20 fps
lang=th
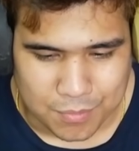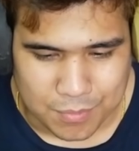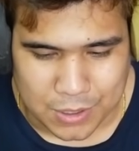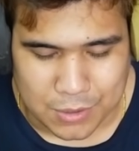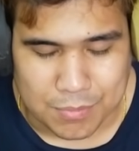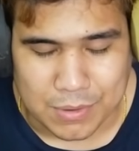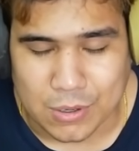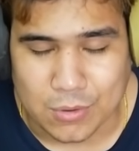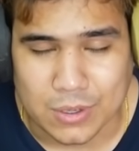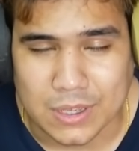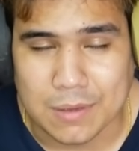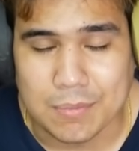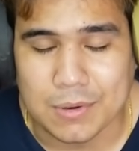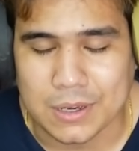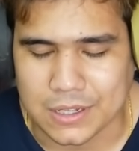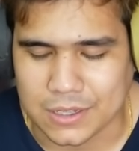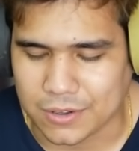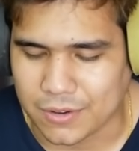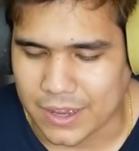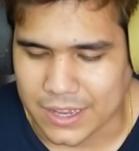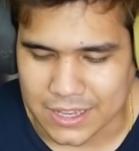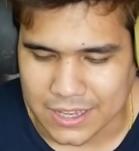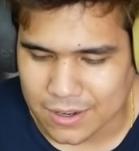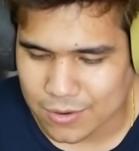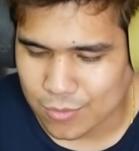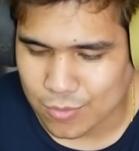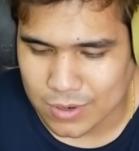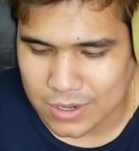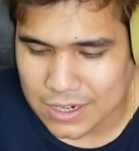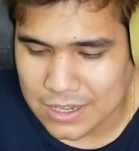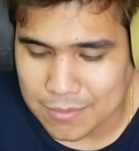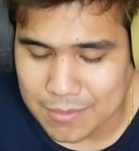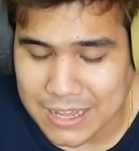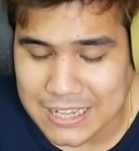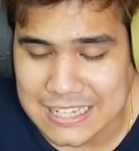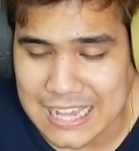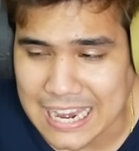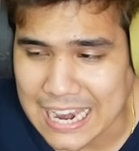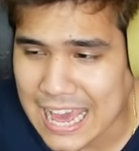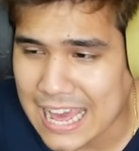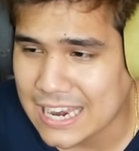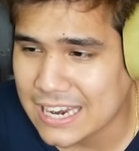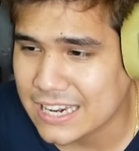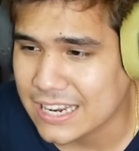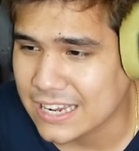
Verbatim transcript: ไปไปดูคลิปอื่นดีกว่าเฮียกูเริ่มไร้สาระแล้